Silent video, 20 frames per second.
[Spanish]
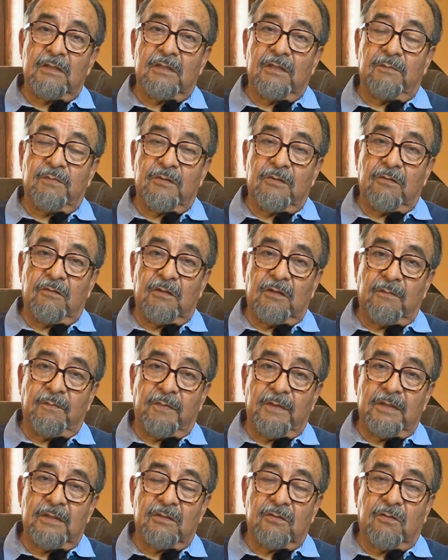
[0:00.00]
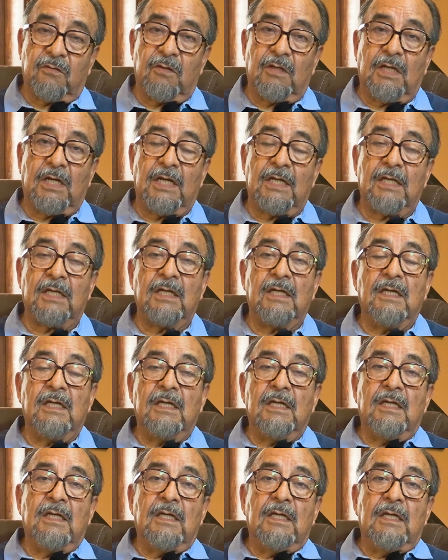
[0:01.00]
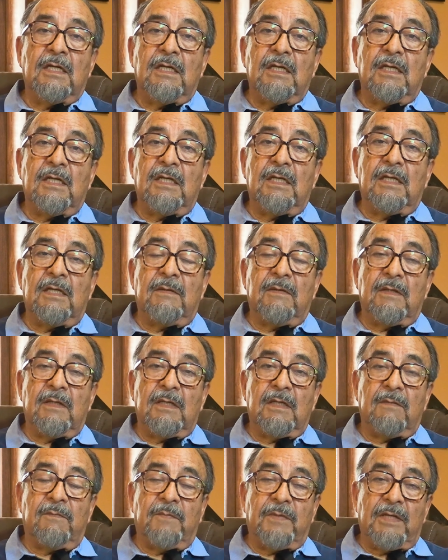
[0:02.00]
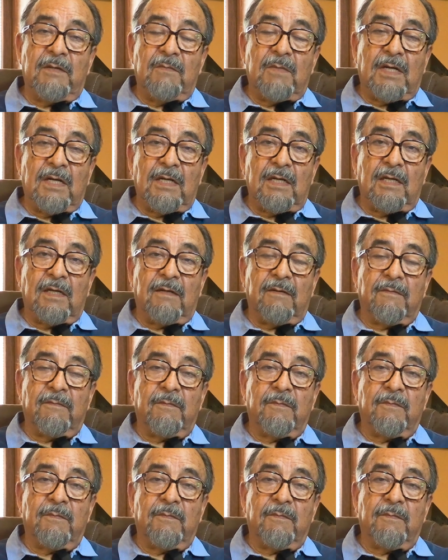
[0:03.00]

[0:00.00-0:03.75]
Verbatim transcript: a excepción de preescolar y, primaria,